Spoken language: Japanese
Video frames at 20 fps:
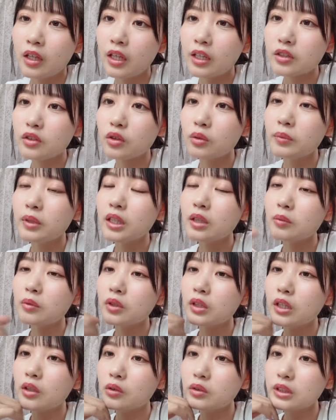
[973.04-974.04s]
えそうミキ
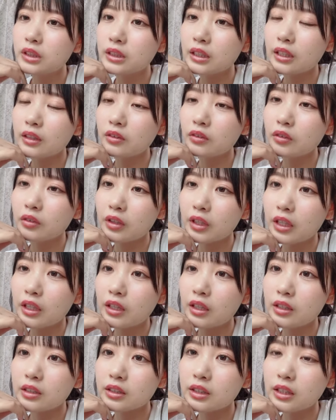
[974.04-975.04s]
もねおしさんと
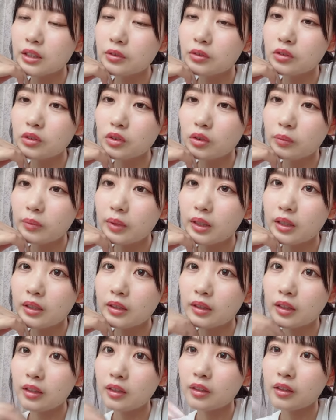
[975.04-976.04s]
ね制服の目
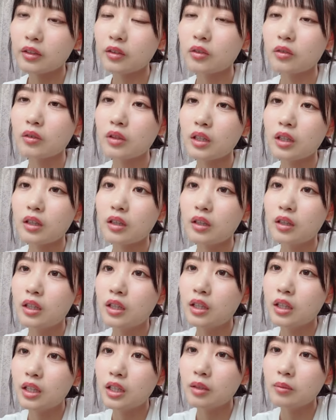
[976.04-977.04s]
出たいんだけどね
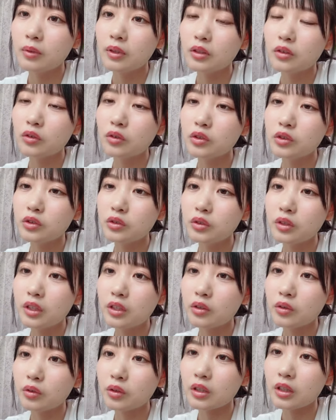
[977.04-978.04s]
今んとこ一緒に
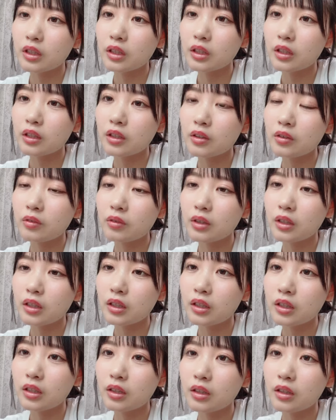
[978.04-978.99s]
出る予定ないんだよね